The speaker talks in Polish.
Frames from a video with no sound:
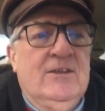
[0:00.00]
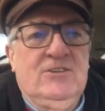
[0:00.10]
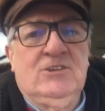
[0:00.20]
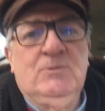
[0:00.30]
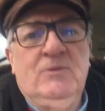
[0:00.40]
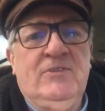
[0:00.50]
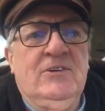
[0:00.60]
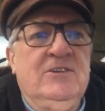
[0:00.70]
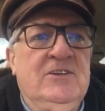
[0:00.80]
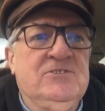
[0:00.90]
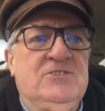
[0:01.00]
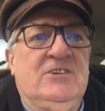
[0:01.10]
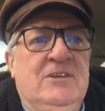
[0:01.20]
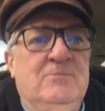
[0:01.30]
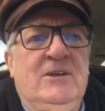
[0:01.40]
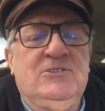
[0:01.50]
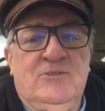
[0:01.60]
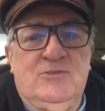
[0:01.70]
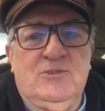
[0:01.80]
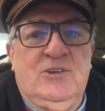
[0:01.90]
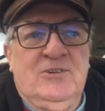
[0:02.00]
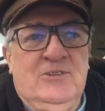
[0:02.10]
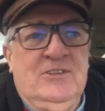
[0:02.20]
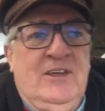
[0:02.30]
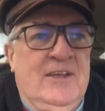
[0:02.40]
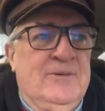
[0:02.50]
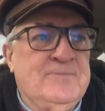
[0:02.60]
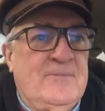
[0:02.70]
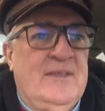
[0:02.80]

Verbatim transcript: tylko mówią językiem mediów, które oglądają.